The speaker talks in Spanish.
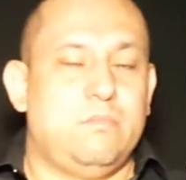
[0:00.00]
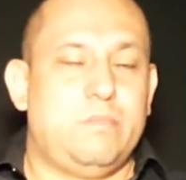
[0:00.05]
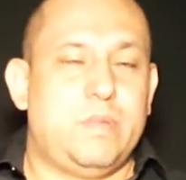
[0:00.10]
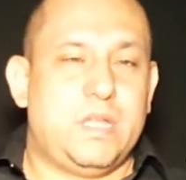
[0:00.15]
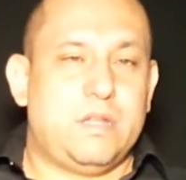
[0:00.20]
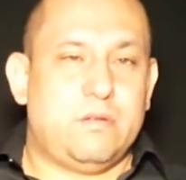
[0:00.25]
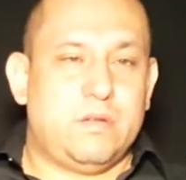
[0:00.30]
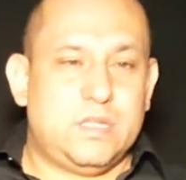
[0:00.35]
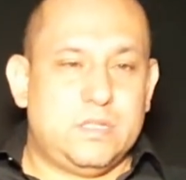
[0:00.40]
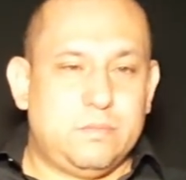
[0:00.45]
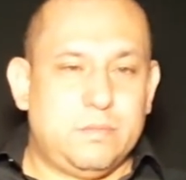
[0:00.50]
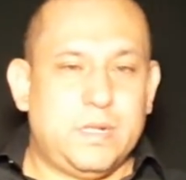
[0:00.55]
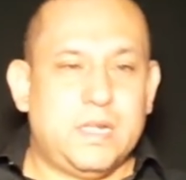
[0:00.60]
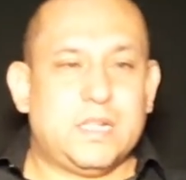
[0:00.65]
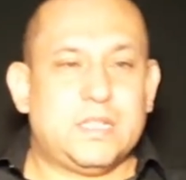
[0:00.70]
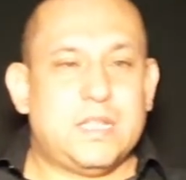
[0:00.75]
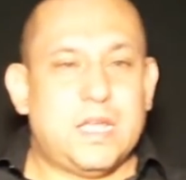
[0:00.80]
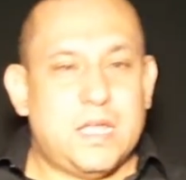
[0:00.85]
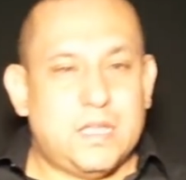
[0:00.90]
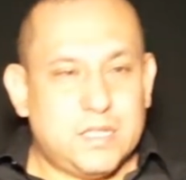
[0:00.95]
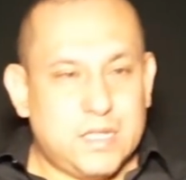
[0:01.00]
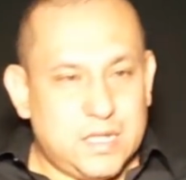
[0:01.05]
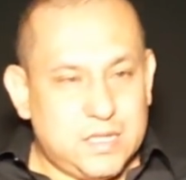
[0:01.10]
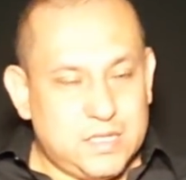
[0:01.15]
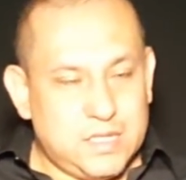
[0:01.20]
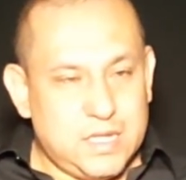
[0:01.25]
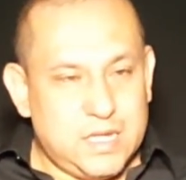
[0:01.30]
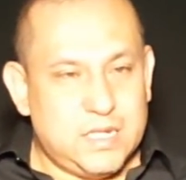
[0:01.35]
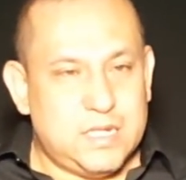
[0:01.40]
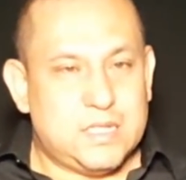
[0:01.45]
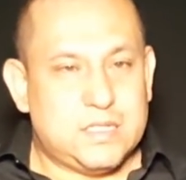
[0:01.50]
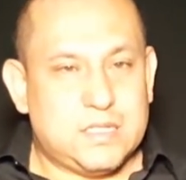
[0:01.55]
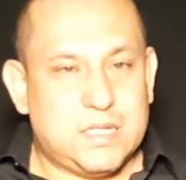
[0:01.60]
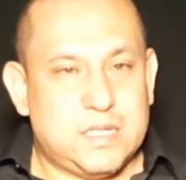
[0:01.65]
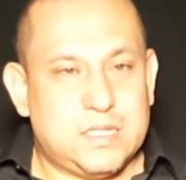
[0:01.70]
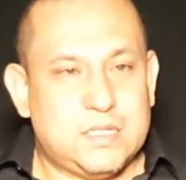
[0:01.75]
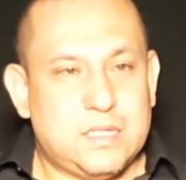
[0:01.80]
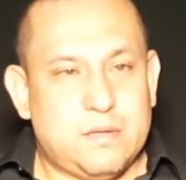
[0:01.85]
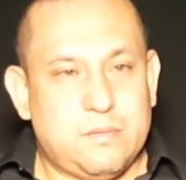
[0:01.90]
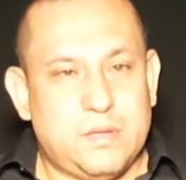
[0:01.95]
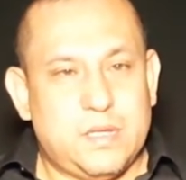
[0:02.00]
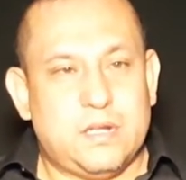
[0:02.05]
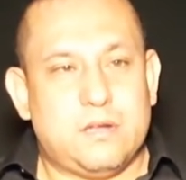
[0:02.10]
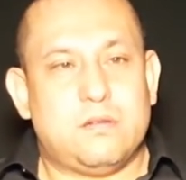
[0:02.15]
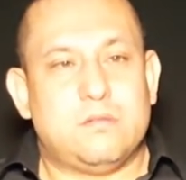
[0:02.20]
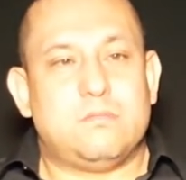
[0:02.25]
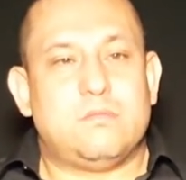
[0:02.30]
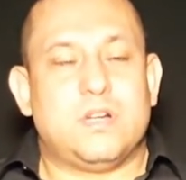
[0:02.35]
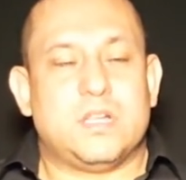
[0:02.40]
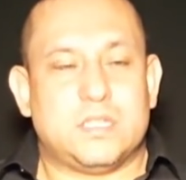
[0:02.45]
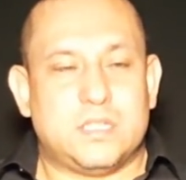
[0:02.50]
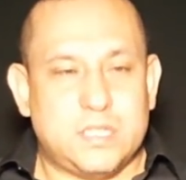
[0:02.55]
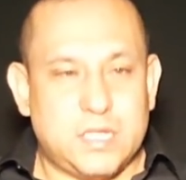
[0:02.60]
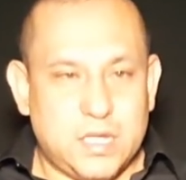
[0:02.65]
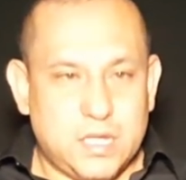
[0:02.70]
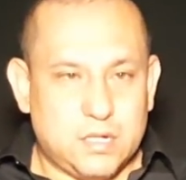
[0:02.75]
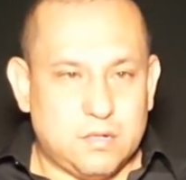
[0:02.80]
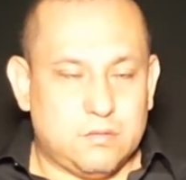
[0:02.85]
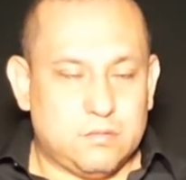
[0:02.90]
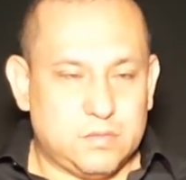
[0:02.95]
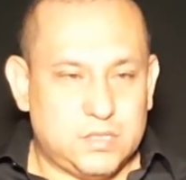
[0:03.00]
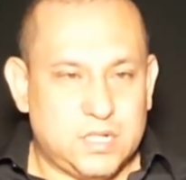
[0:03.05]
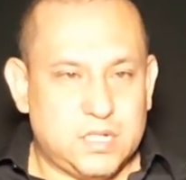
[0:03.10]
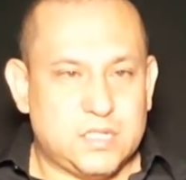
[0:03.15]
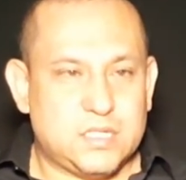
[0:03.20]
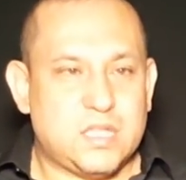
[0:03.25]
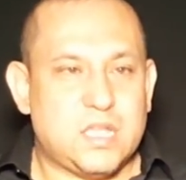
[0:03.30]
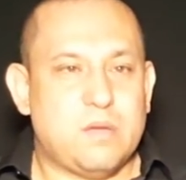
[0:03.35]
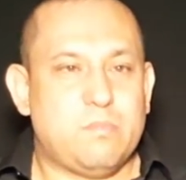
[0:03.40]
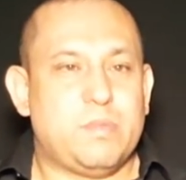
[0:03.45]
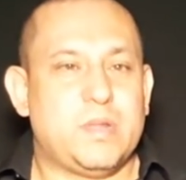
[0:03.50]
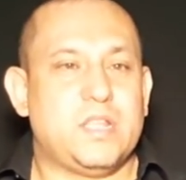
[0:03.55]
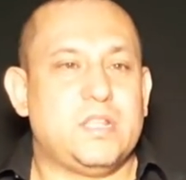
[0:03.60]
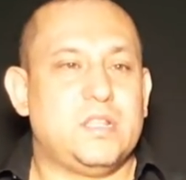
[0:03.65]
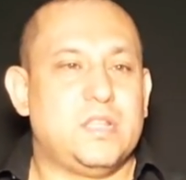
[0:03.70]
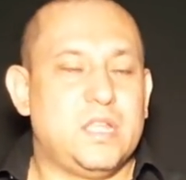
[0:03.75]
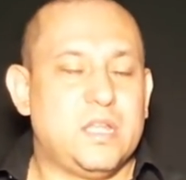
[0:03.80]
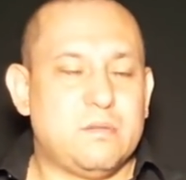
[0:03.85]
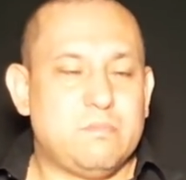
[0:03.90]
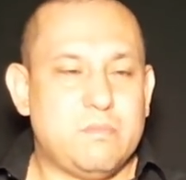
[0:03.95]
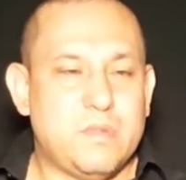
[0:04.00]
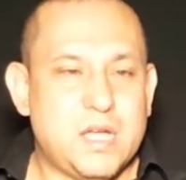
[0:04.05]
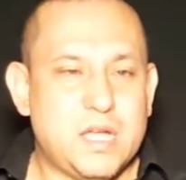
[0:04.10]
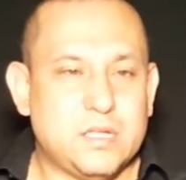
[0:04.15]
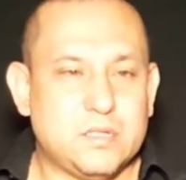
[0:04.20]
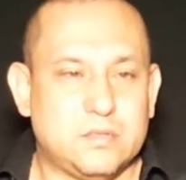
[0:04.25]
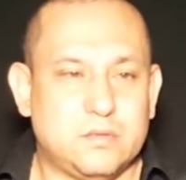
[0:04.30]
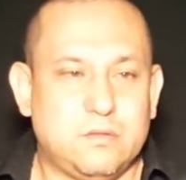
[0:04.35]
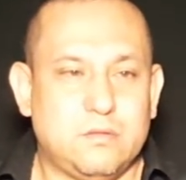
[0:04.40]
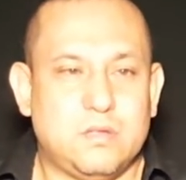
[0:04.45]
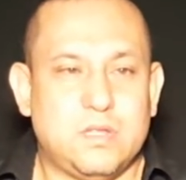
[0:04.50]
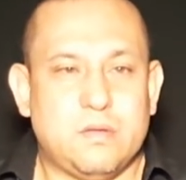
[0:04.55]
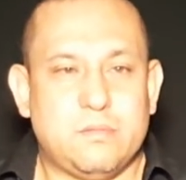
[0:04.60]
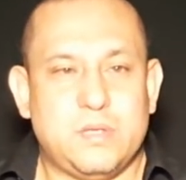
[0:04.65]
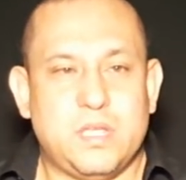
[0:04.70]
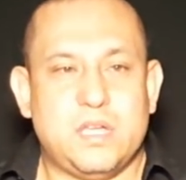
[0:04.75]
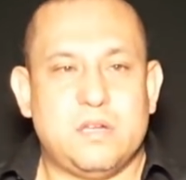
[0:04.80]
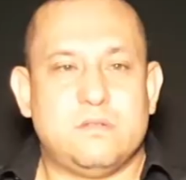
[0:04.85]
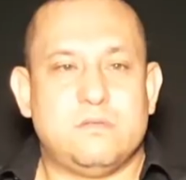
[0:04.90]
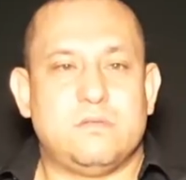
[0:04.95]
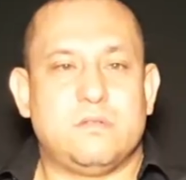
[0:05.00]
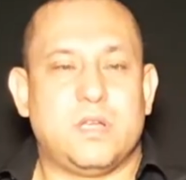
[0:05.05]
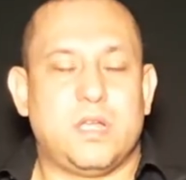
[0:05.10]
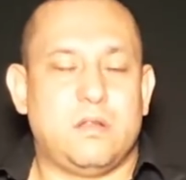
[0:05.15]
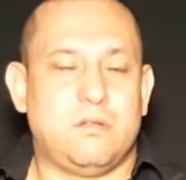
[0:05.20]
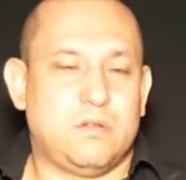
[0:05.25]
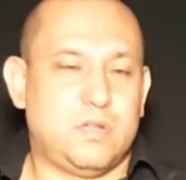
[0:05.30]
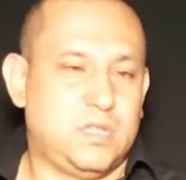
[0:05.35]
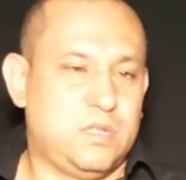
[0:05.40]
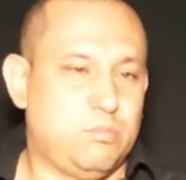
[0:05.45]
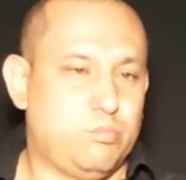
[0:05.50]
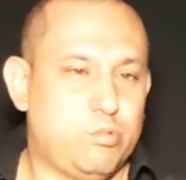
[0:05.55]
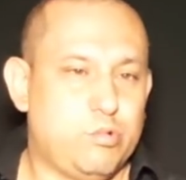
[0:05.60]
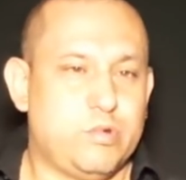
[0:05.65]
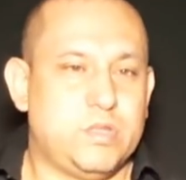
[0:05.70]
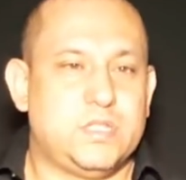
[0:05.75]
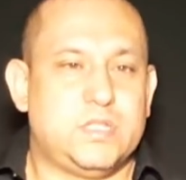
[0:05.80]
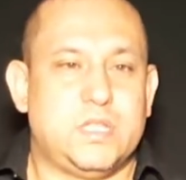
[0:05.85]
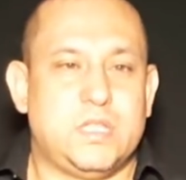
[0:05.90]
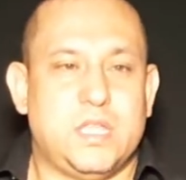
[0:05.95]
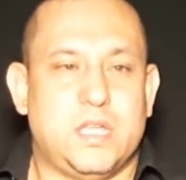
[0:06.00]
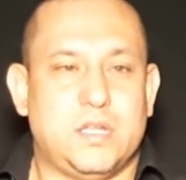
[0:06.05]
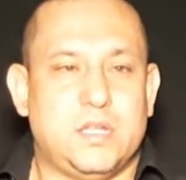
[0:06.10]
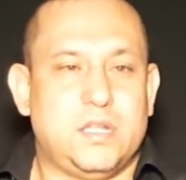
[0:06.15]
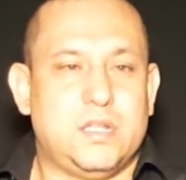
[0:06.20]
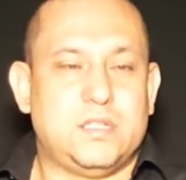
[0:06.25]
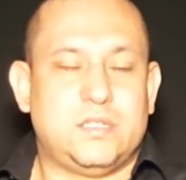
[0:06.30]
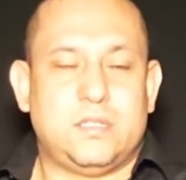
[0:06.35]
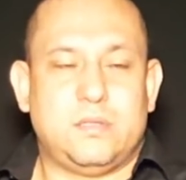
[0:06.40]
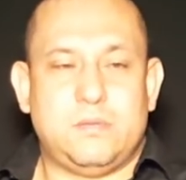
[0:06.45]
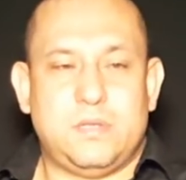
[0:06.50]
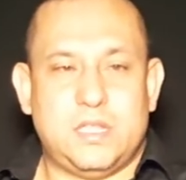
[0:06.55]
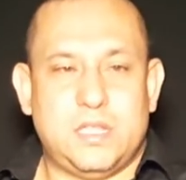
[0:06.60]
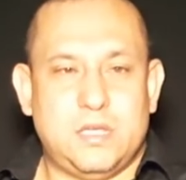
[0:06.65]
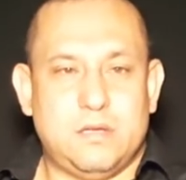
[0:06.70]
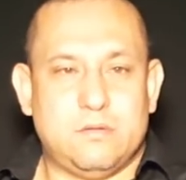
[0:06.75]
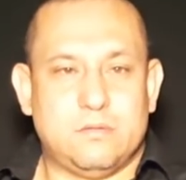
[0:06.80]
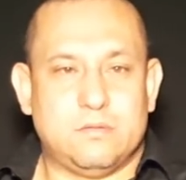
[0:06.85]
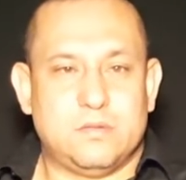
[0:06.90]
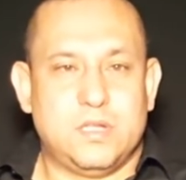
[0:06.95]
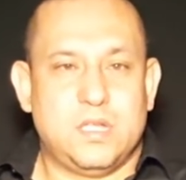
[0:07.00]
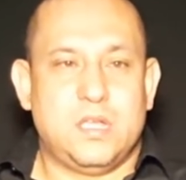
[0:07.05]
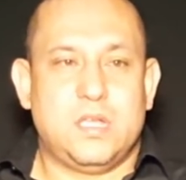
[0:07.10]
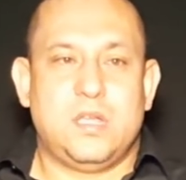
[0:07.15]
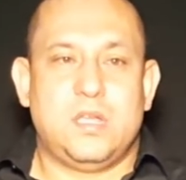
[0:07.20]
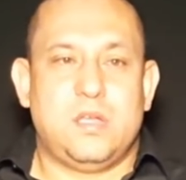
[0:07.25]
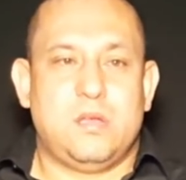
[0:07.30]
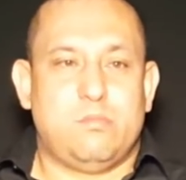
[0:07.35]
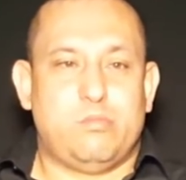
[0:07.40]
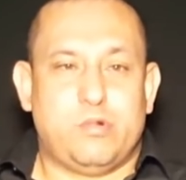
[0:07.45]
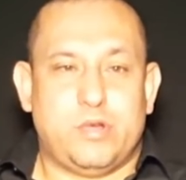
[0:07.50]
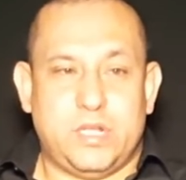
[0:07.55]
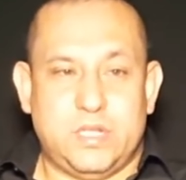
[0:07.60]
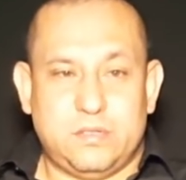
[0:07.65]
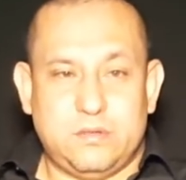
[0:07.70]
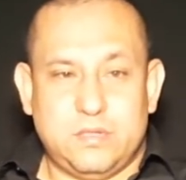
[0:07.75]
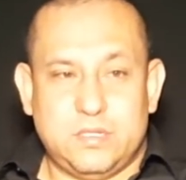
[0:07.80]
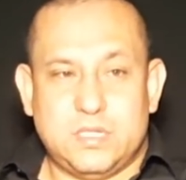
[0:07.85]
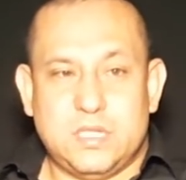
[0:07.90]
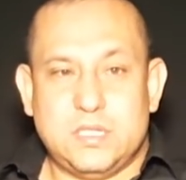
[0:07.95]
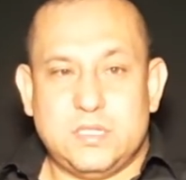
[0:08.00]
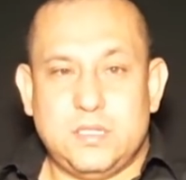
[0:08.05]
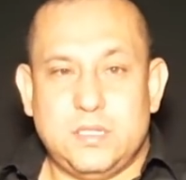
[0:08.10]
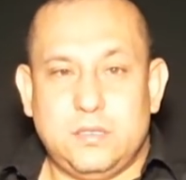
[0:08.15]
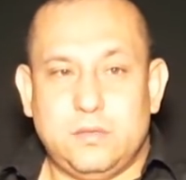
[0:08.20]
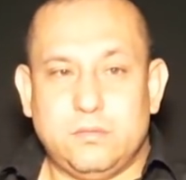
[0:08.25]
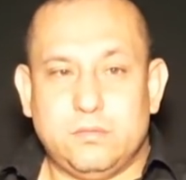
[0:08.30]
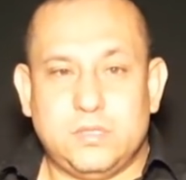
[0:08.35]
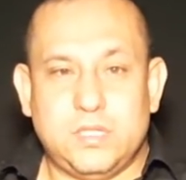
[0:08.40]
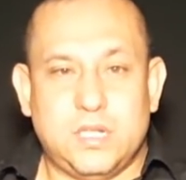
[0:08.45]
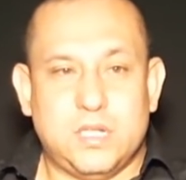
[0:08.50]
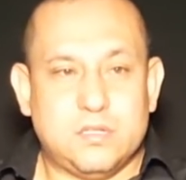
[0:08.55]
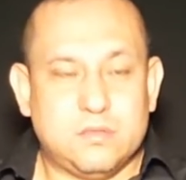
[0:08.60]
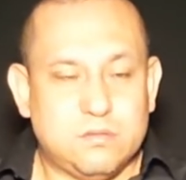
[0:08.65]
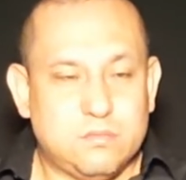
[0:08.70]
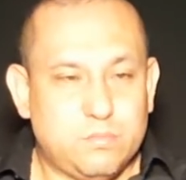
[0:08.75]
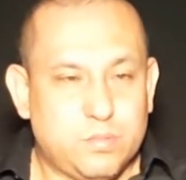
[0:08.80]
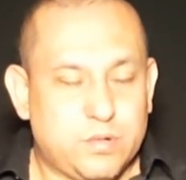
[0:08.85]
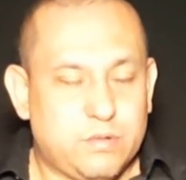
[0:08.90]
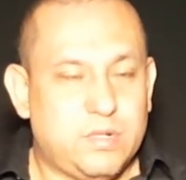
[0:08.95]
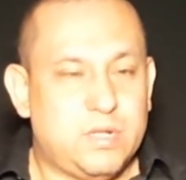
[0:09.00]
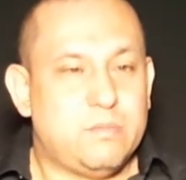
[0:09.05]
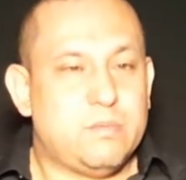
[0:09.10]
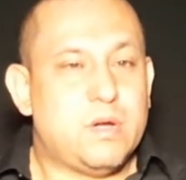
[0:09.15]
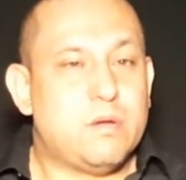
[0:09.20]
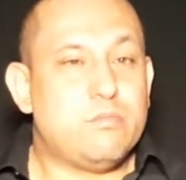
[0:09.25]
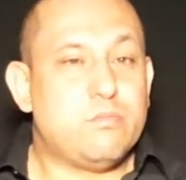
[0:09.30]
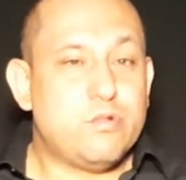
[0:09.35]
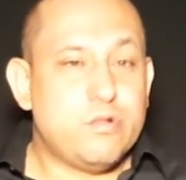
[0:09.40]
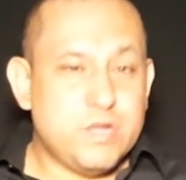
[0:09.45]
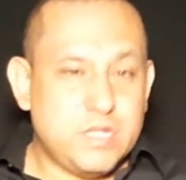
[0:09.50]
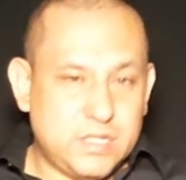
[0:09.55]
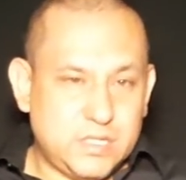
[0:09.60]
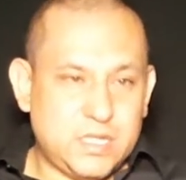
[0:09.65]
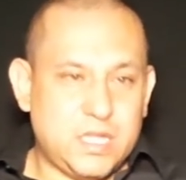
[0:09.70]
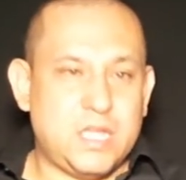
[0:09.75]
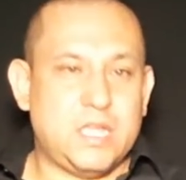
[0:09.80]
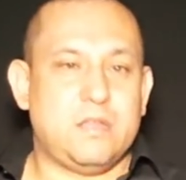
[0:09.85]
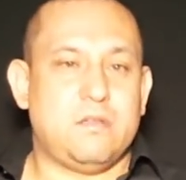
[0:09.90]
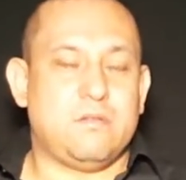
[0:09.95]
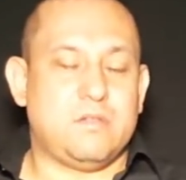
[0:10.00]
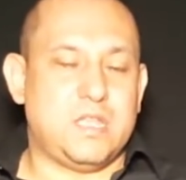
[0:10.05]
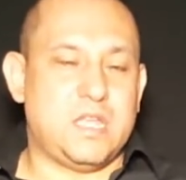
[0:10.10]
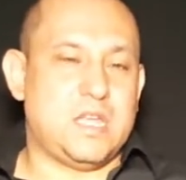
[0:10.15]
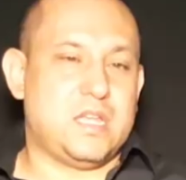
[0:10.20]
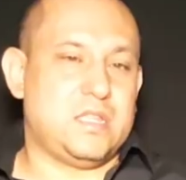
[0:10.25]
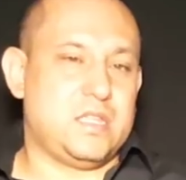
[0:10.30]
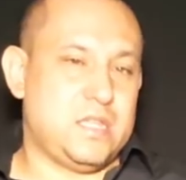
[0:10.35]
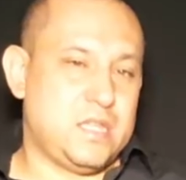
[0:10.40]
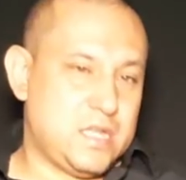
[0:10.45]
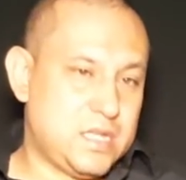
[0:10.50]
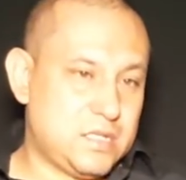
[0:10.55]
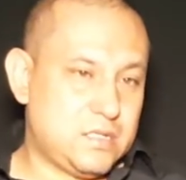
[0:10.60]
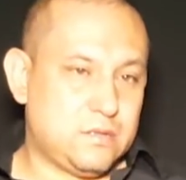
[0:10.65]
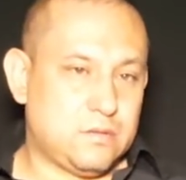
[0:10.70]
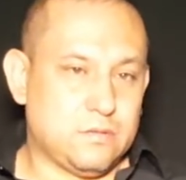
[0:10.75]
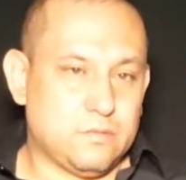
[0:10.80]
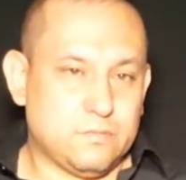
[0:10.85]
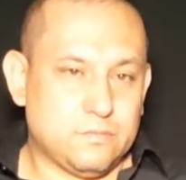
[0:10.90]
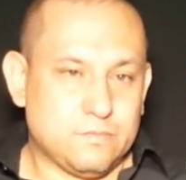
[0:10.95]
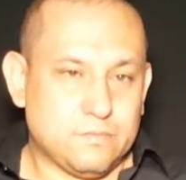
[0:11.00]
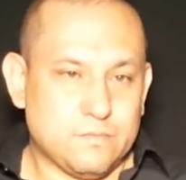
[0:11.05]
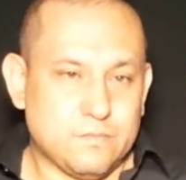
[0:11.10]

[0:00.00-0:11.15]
Pero es verdad que tienes que saber cómo hacerlo, tienes que aprender más todavía aún que lo que te puedo enseñar en este video. Por eso es que si tú tienes un problema muy serio ya de esto,